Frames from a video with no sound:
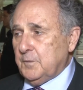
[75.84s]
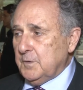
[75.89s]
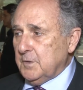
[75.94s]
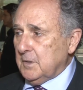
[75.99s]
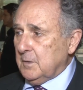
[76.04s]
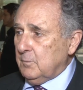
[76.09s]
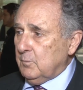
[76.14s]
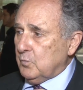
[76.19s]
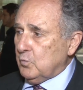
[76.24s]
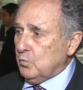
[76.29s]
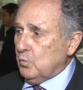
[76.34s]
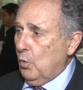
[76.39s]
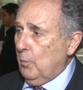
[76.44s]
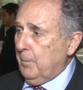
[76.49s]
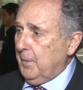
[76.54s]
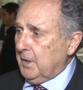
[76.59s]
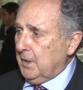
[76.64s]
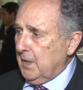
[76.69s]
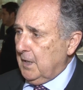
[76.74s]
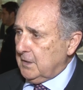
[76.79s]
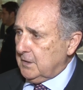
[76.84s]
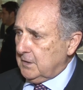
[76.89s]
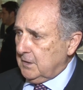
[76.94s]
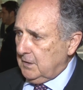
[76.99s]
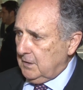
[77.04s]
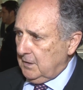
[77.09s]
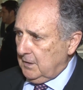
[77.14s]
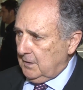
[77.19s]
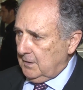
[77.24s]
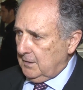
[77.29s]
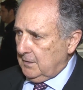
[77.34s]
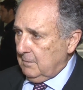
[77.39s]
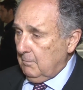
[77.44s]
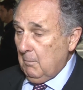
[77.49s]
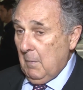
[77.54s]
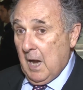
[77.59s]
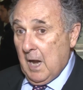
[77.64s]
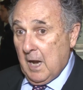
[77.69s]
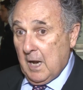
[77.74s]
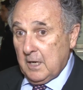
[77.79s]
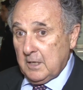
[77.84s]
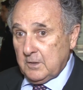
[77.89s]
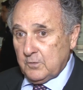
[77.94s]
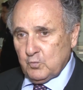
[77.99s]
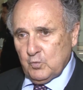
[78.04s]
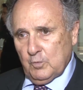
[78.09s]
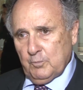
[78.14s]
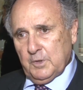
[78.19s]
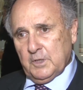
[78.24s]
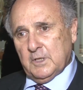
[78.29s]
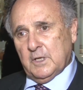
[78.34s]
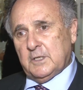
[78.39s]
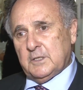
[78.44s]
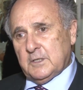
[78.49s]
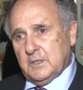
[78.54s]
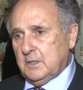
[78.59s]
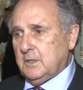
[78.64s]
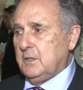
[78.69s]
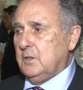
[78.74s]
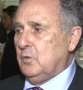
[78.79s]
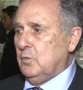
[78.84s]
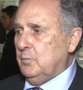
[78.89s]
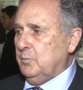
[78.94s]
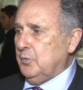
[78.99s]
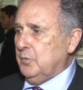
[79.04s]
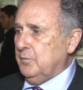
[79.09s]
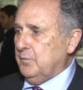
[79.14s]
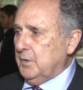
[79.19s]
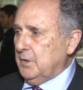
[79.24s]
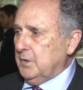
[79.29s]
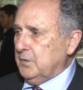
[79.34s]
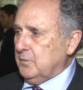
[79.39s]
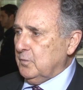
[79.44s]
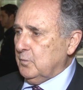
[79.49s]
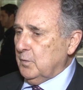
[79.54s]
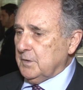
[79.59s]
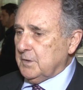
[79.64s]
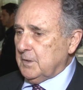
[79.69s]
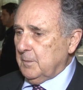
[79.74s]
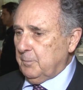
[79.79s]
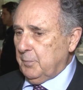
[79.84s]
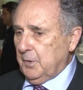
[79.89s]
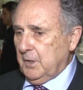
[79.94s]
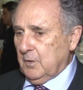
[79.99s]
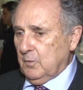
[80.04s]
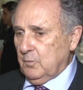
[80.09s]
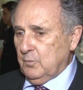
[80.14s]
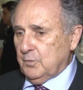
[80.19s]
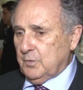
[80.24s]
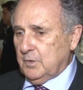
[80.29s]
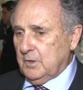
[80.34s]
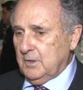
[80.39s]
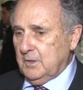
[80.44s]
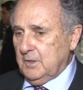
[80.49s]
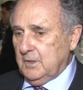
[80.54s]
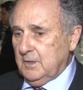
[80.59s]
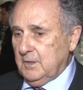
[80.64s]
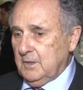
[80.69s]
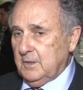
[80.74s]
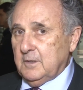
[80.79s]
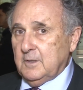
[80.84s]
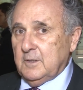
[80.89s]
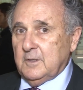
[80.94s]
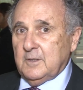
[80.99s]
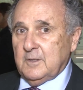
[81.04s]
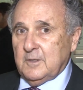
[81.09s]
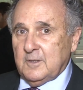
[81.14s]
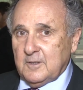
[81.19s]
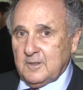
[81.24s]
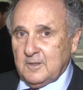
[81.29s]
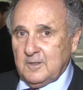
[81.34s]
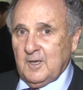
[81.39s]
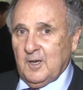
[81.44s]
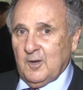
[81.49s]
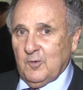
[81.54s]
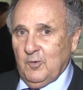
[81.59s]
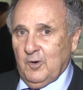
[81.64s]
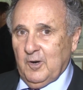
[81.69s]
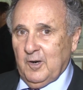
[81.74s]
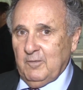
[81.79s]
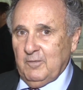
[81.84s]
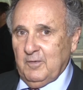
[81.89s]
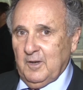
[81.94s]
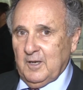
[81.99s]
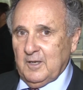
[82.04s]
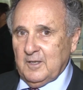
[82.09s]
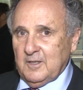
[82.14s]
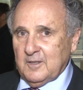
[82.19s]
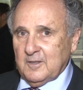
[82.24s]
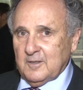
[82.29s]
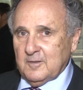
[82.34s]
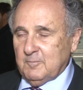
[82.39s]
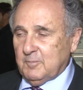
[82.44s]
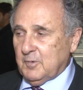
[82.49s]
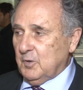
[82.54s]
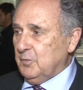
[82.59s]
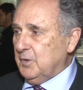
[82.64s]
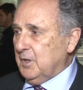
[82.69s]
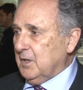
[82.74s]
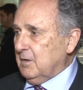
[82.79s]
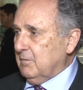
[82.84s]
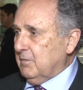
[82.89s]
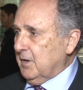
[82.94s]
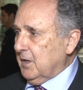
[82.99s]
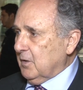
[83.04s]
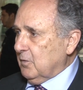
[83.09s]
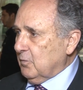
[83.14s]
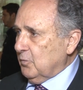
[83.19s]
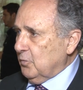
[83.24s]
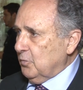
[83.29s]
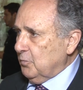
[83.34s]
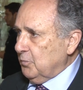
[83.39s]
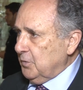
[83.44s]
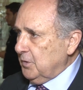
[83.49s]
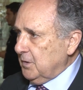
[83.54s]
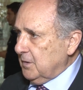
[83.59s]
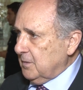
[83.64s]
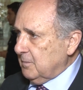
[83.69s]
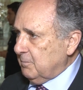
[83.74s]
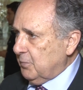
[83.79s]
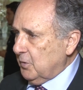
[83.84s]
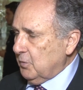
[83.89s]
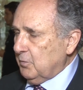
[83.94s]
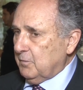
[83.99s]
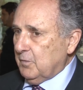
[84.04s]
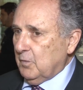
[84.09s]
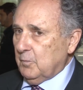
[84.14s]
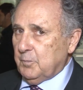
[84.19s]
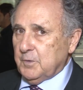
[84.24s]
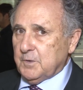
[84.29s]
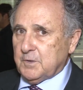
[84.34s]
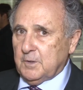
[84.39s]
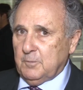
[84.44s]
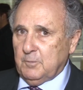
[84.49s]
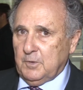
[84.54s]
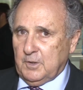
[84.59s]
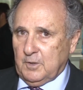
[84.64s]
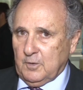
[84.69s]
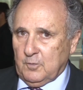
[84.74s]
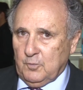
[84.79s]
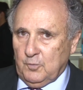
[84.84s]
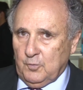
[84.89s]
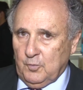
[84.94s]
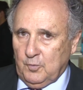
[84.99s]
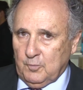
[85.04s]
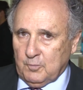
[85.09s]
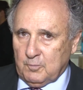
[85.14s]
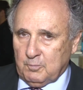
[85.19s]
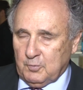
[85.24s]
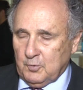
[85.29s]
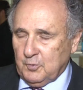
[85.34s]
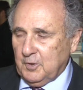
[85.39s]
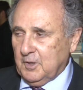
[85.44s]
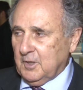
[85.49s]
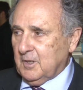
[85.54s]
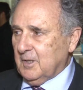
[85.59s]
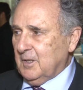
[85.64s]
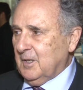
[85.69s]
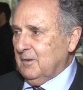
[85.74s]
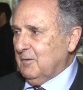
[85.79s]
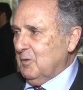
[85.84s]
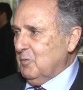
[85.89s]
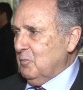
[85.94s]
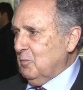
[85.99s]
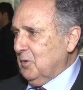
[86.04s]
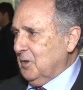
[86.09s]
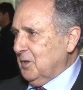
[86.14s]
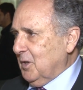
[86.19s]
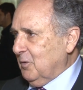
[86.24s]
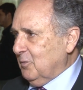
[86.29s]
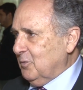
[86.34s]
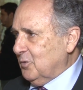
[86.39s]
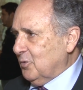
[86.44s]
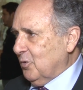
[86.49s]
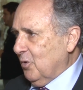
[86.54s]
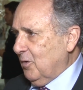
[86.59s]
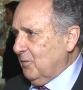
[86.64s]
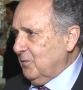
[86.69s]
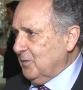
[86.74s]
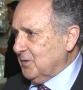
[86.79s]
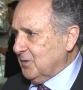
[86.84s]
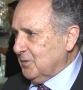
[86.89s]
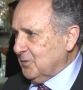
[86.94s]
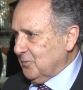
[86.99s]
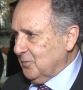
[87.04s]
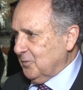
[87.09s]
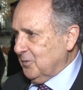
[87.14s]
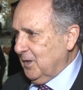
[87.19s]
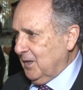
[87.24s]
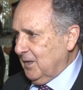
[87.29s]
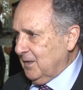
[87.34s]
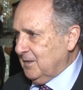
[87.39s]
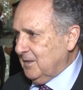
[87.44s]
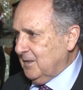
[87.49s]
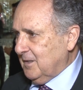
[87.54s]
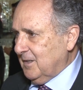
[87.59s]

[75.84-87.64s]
fizemos uma homenagem a ele, mas uma homenagem que tira um proveito com essa pergunta de e agora, Werner, para onde é que vai a economia? Para onde vai o pensamento econômico? Para onde é que devemos mandar os jovens estudar?